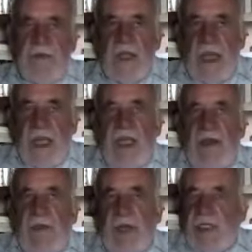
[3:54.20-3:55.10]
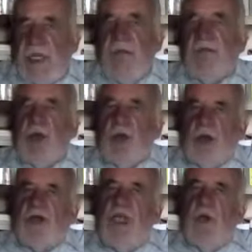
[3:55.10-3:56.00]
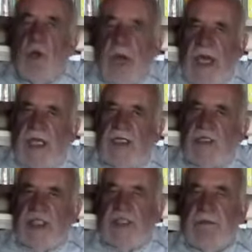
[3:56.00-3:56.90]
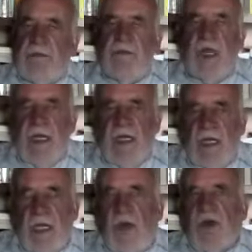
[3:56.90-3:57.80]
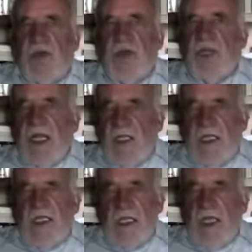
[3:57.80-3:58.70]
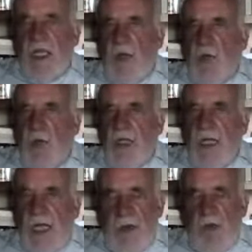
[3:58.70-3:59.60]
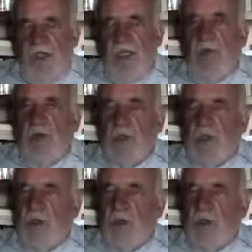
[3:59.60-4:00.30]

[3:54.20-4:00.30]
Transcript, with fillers: e per esempio Roger Welch che oggi è un artista della Guggenheim, quindi ha avuto